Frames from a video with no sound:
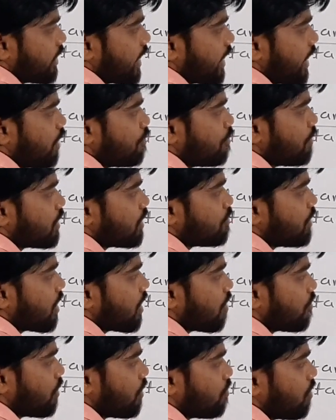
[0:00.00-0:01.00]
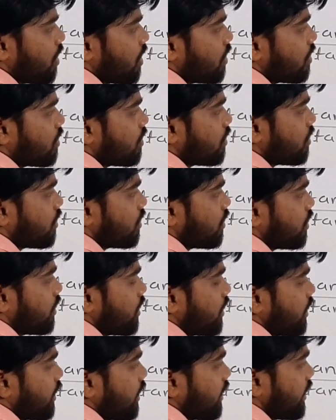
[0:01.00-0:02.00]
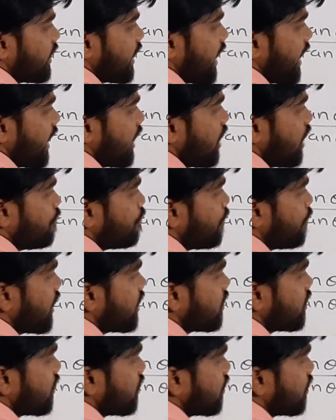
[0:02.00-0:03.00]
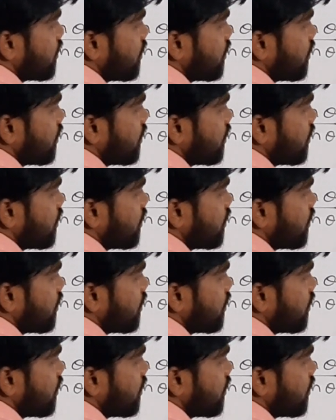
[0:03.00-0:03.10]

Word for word: टेन ए प्लस बी का फॉर्मूला टेन ए प्लस